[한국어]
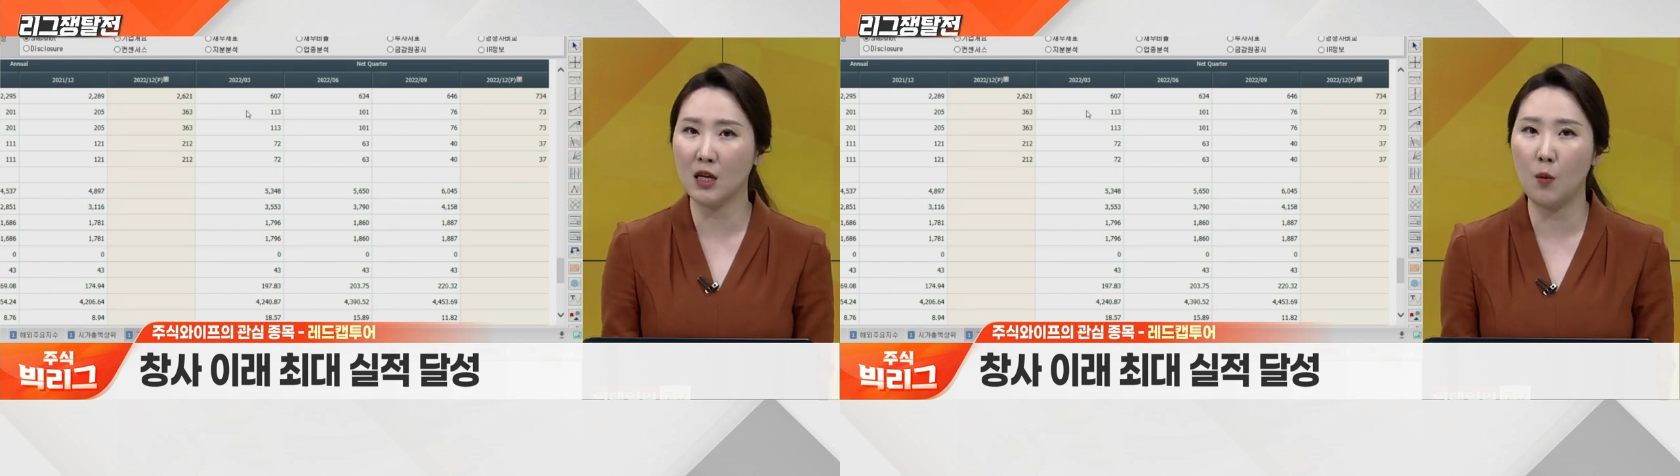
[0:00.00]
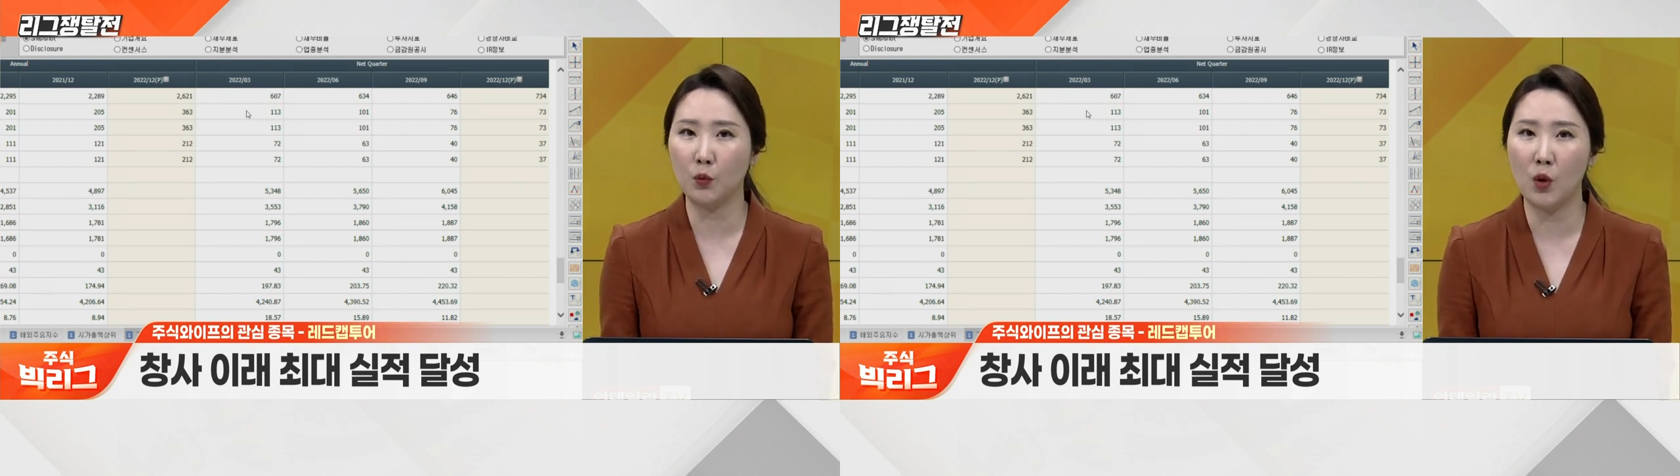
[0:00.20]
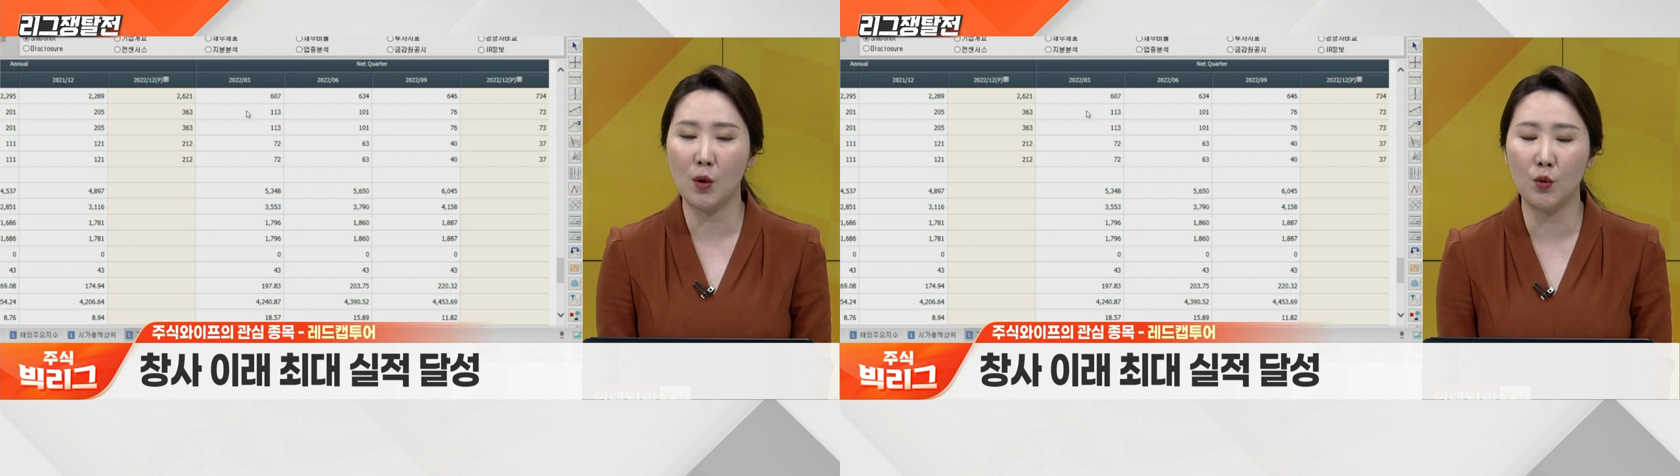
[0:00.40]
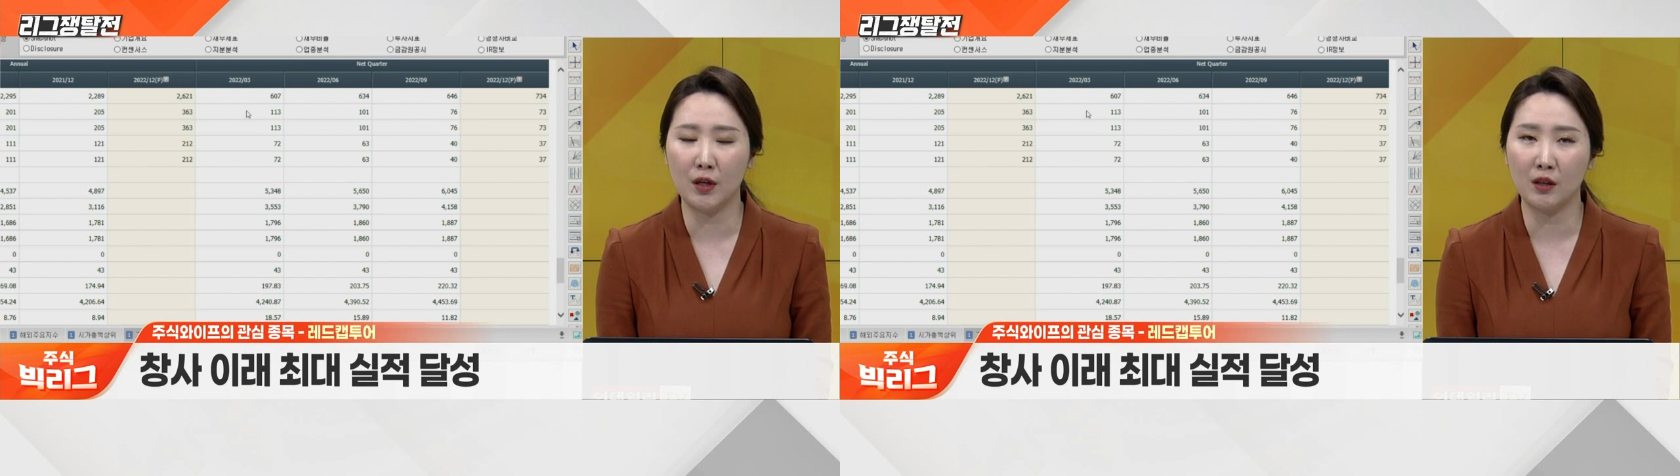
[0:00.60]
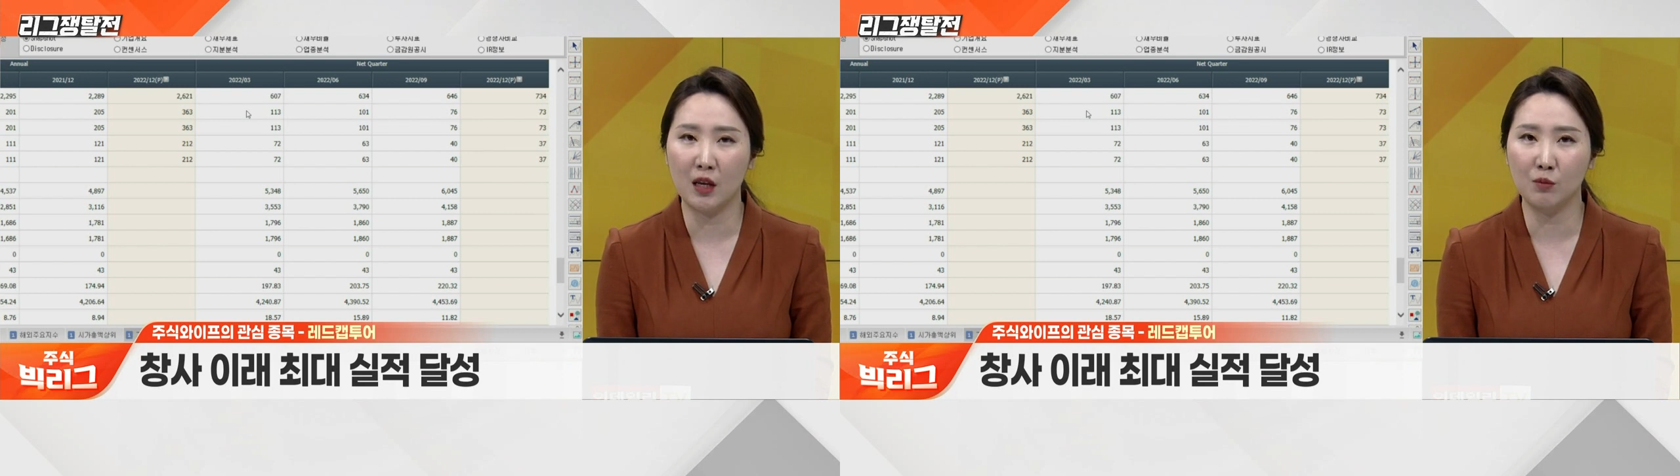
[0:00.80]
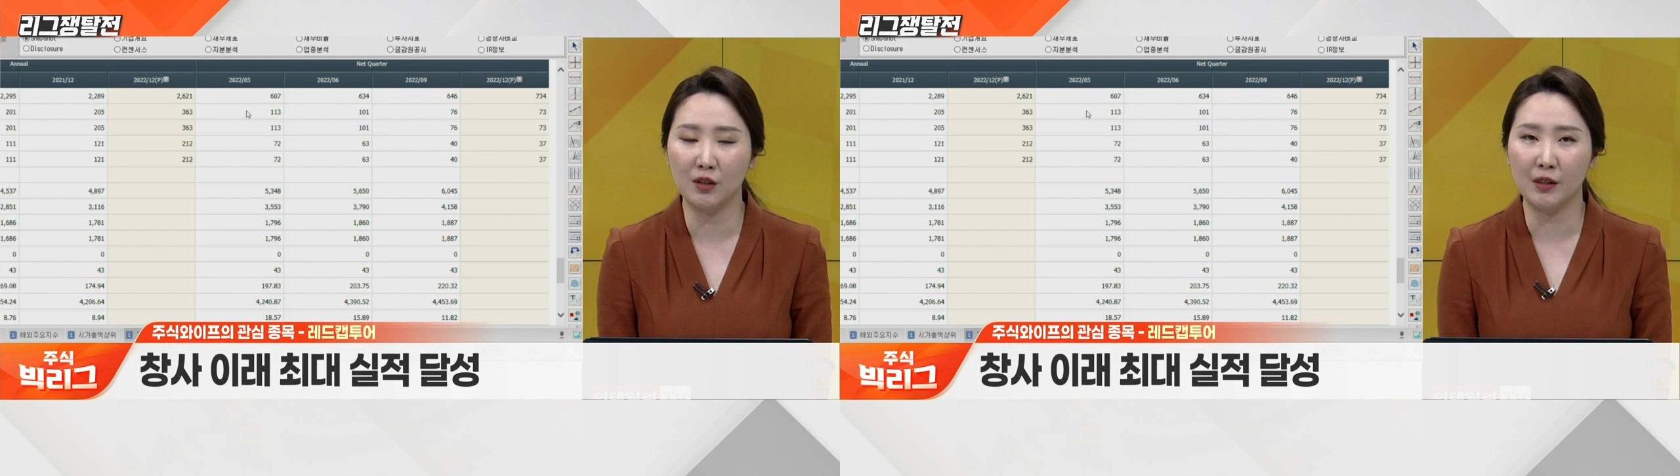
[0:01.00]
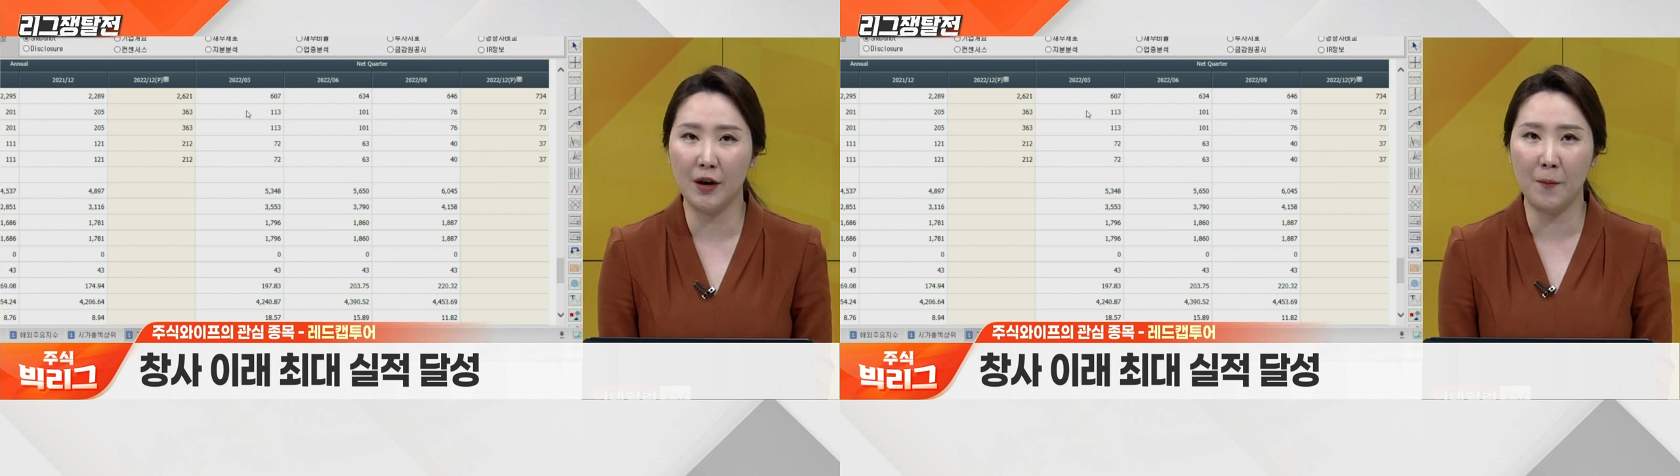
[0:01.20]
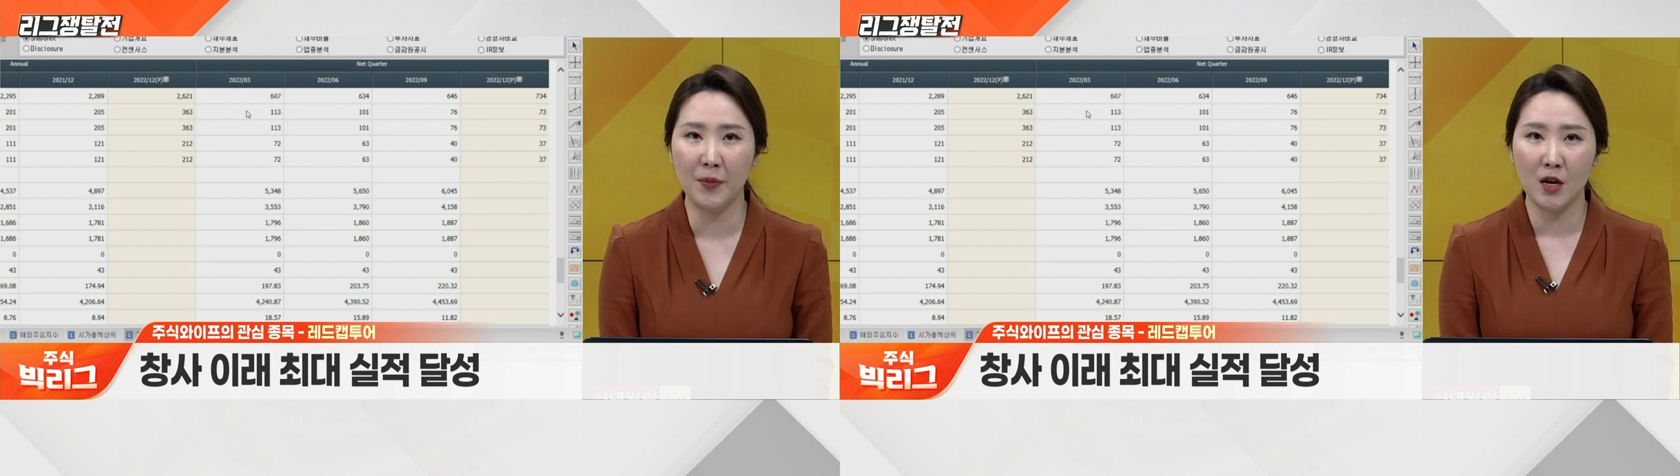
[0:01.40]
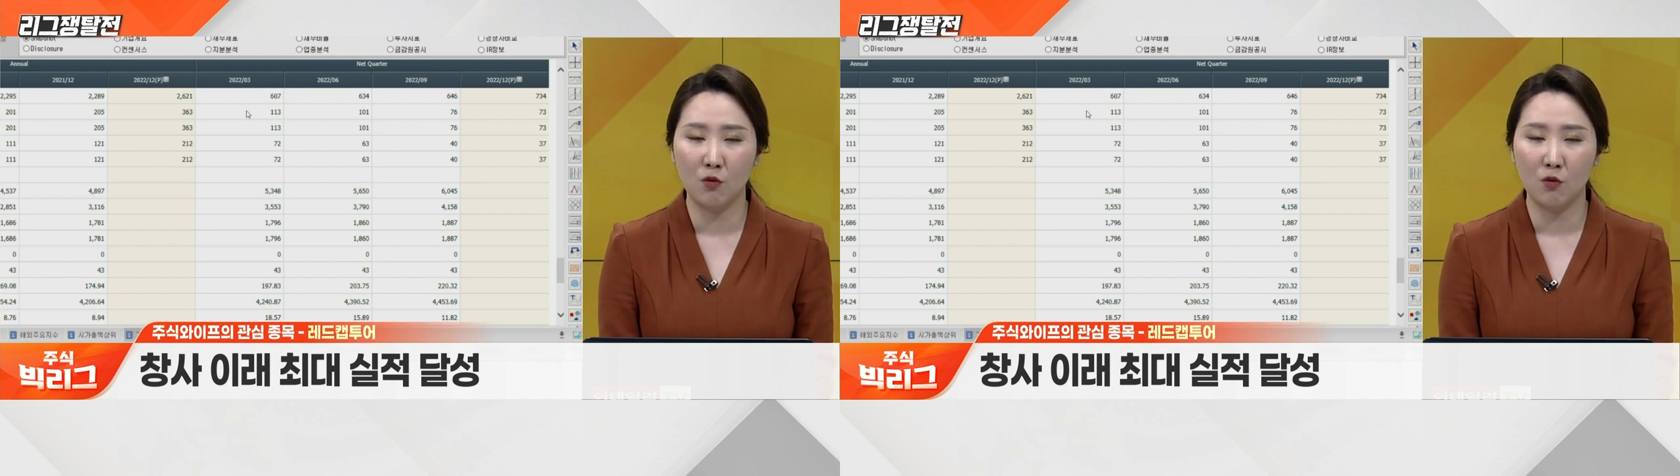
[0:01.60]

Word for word: 사업도 하고 있기 때문인데요.